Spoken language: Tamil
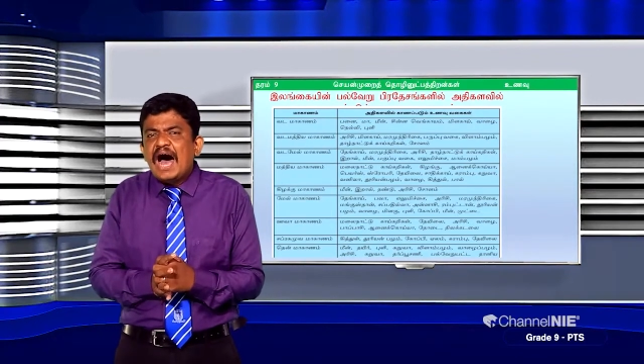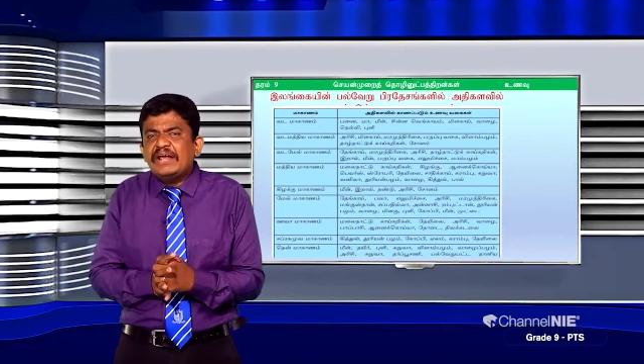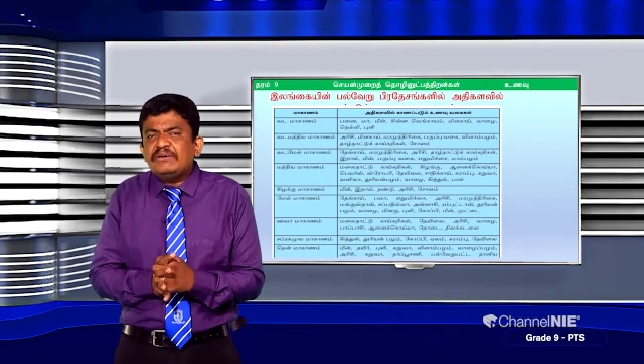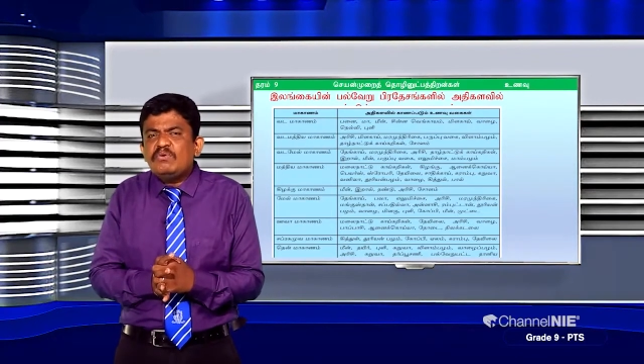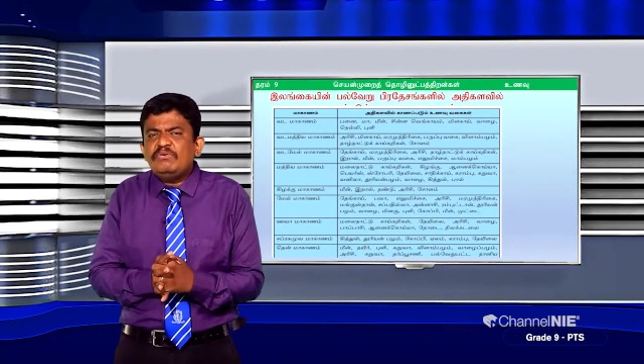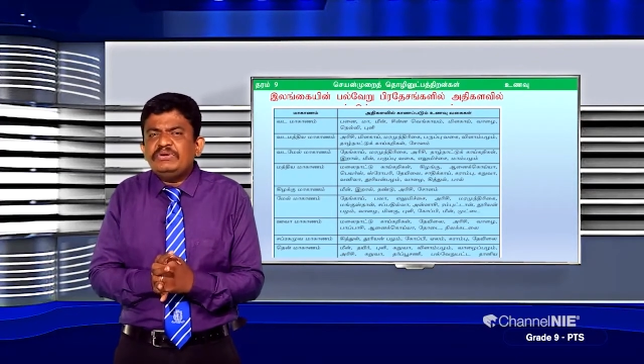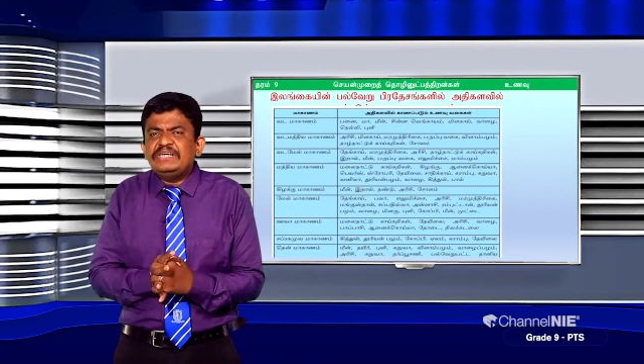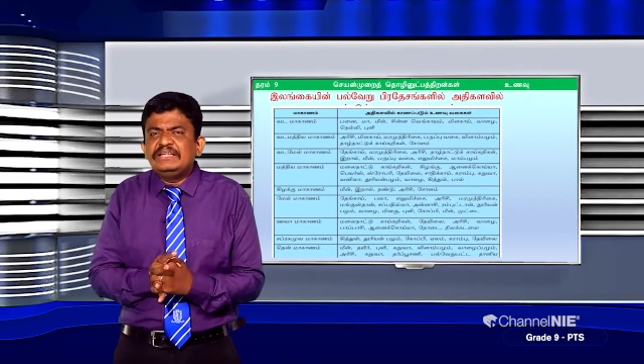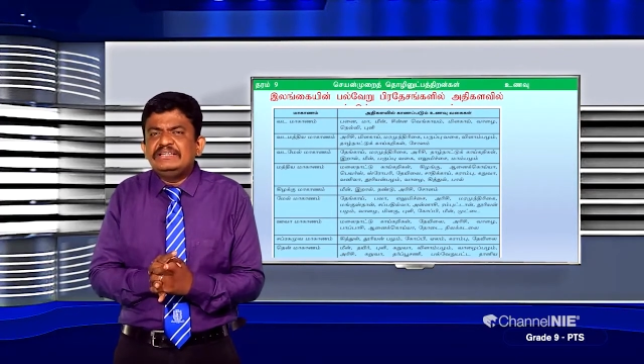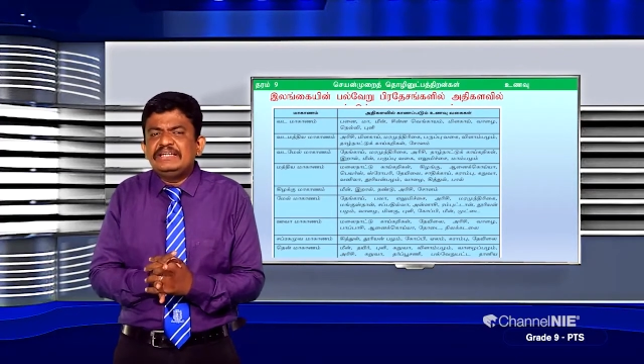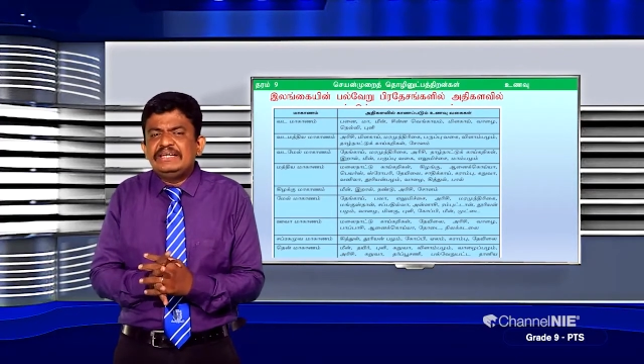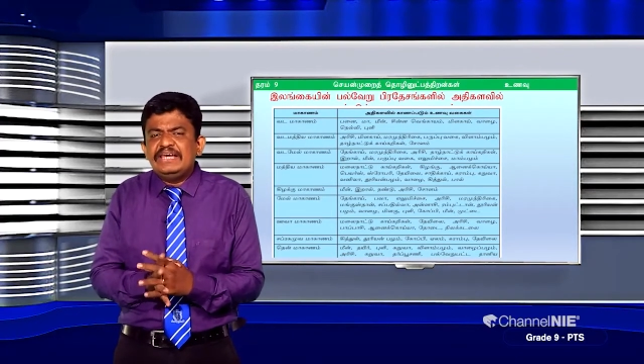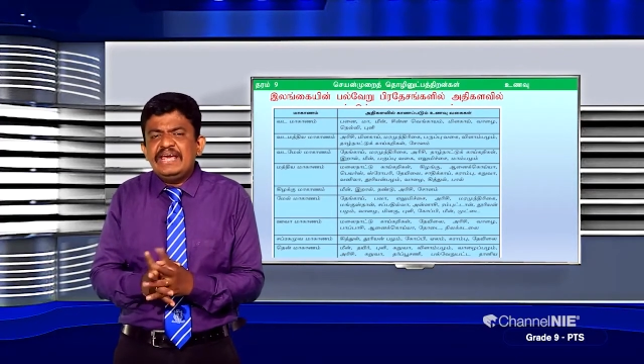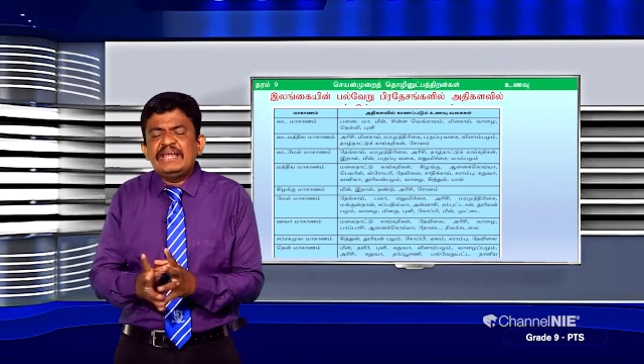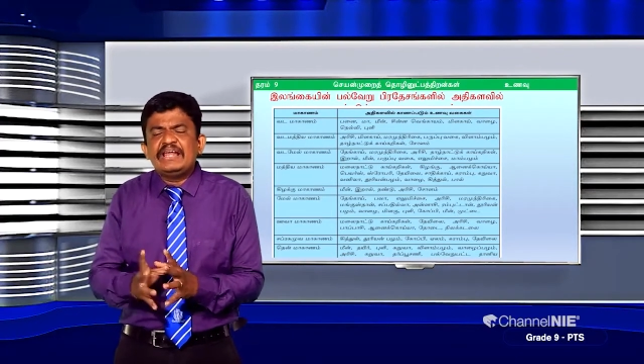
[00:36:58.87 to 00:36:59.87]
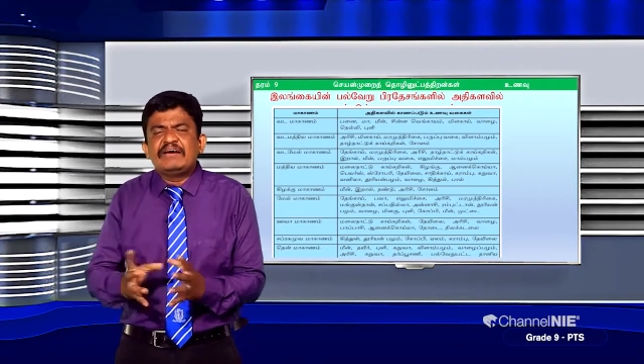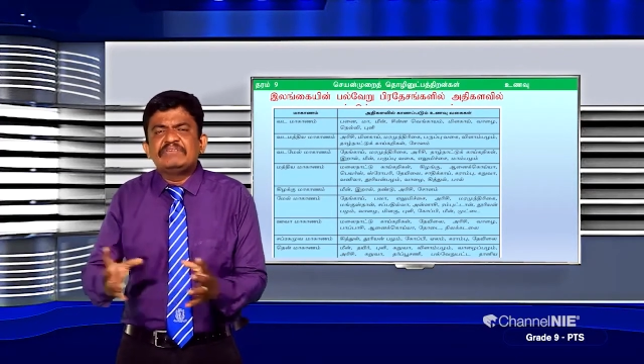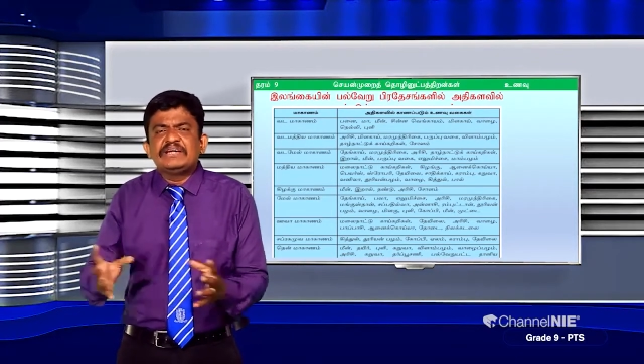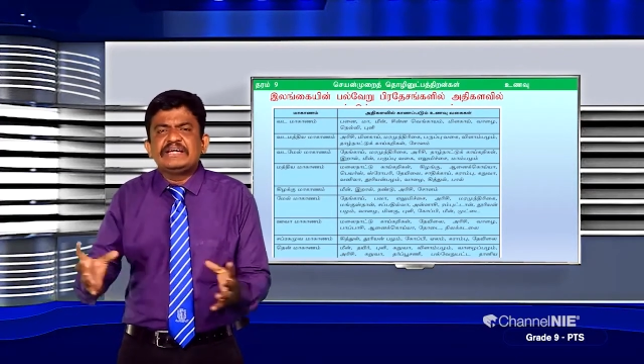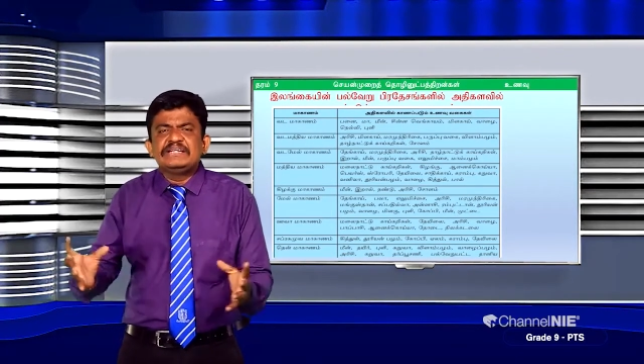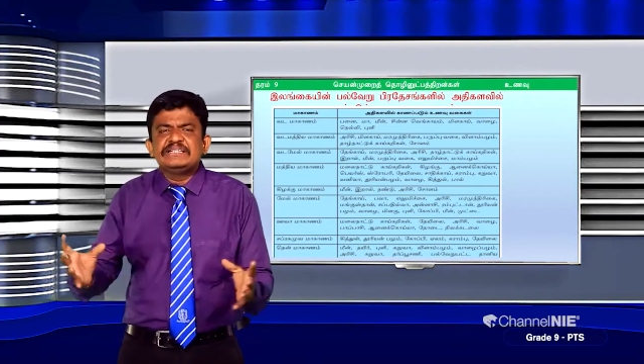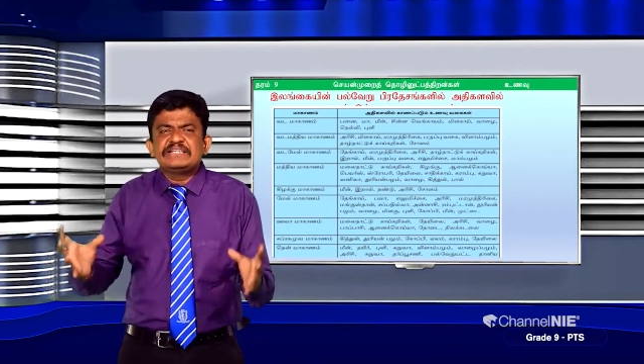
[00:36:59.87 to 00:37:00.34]
ஆரோக்கியத்துக்கு ஏன்
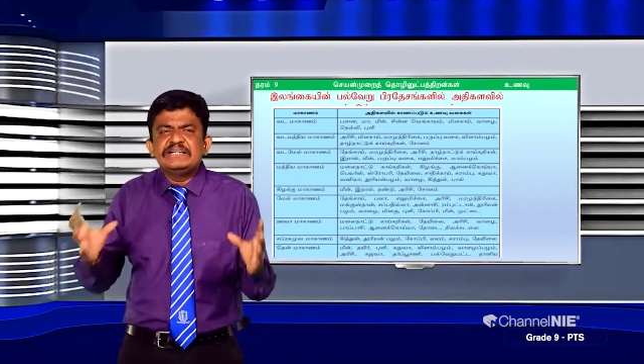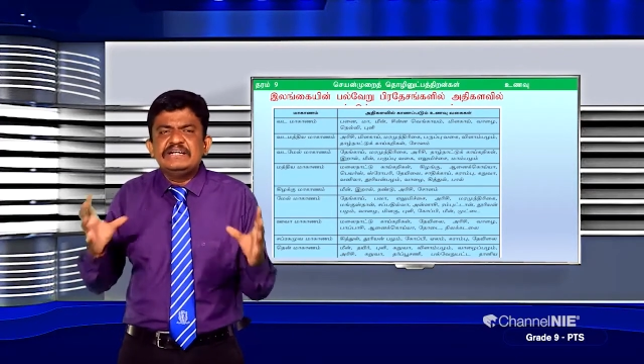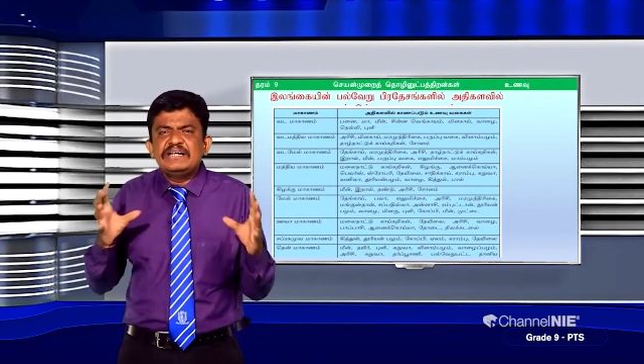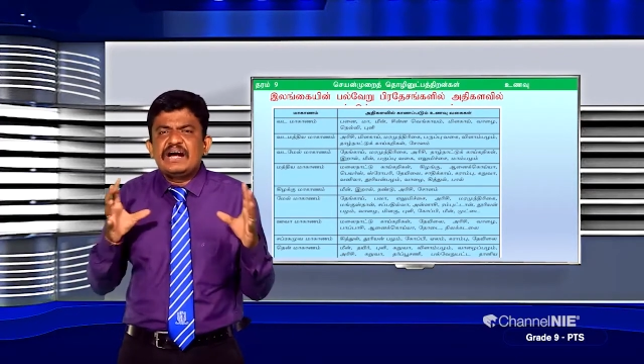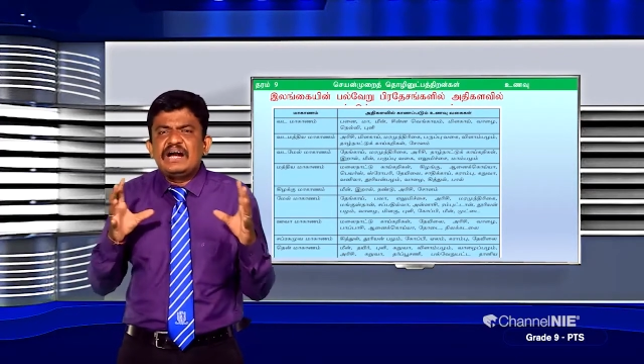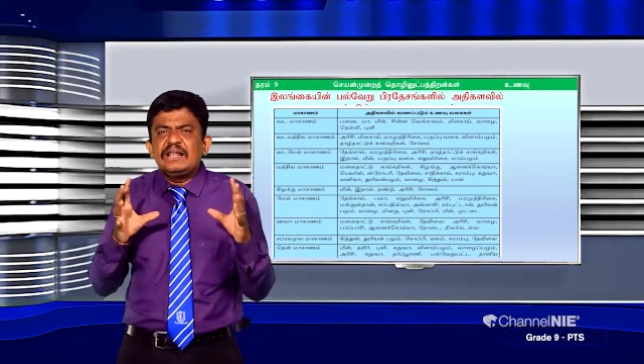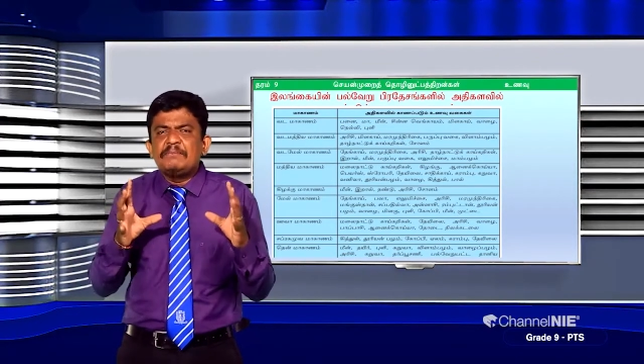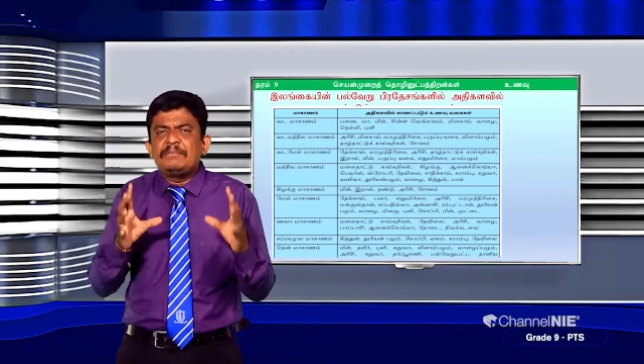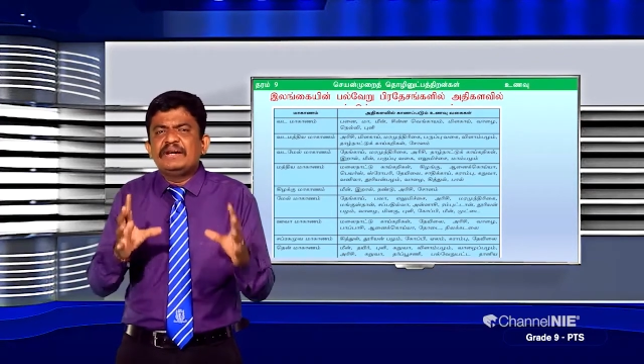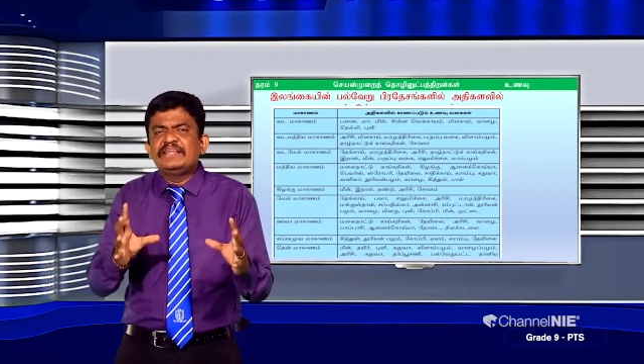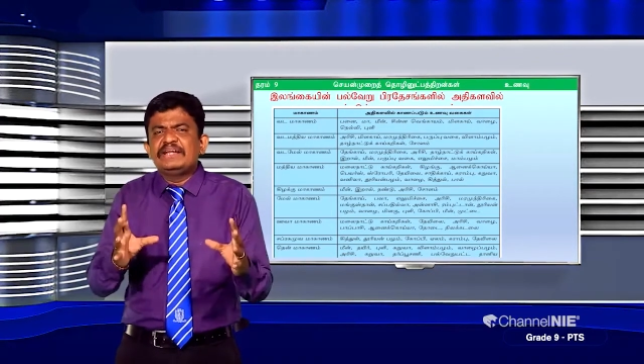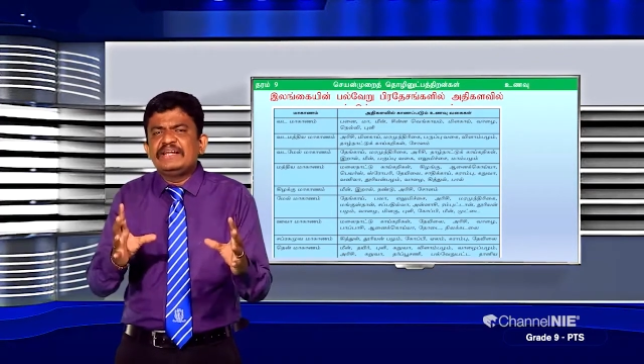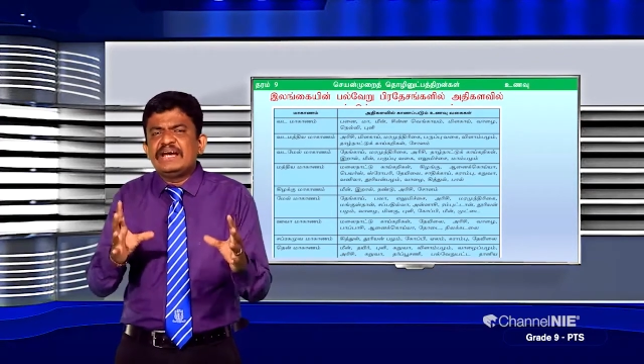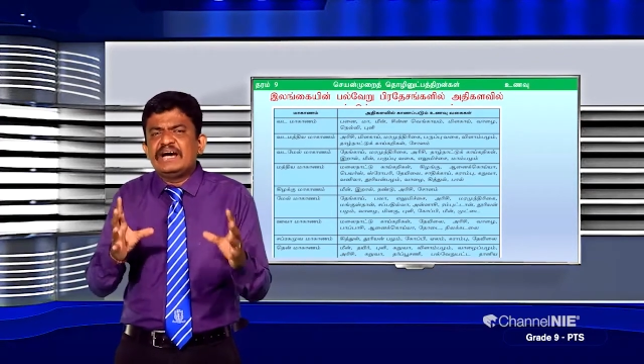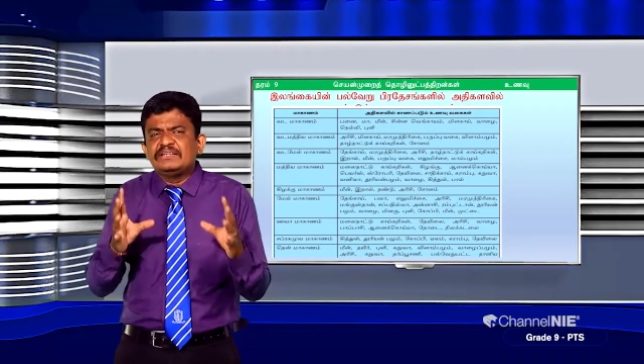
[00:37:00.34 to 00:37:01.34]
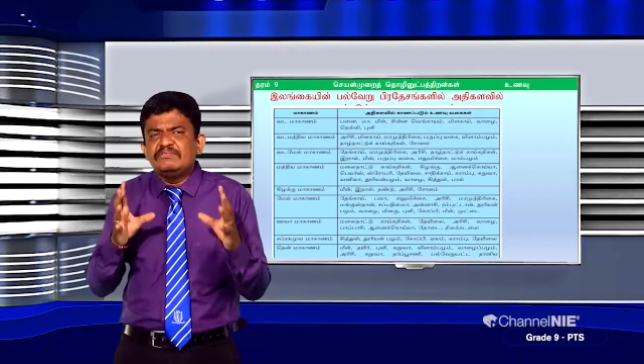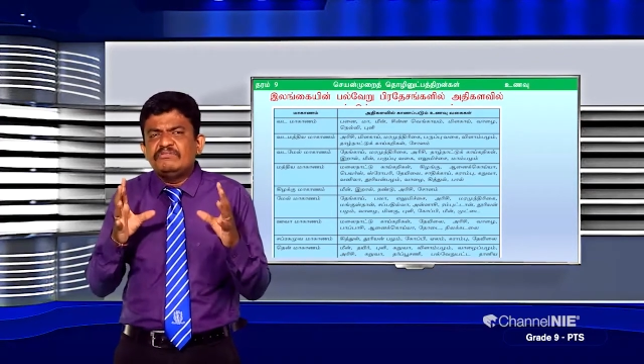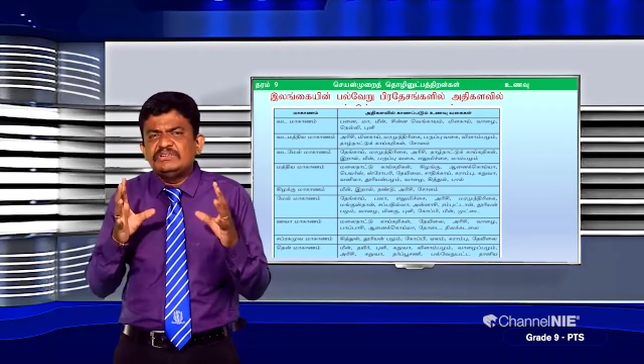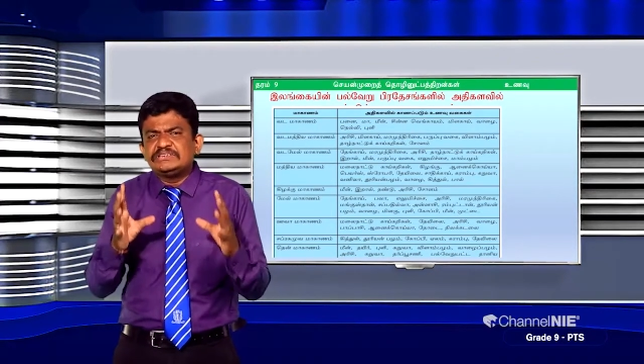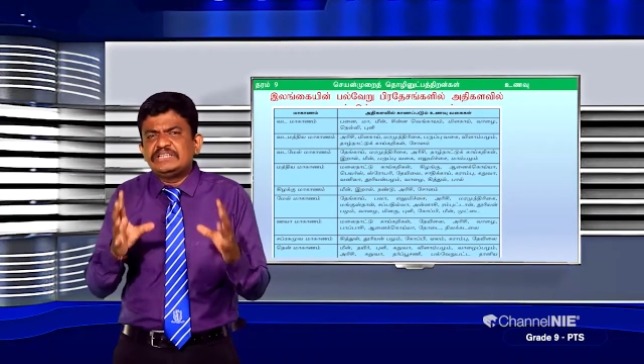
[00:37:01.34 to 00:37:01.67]
அவை என்ன நீண்ட காலம் பழுதடையாது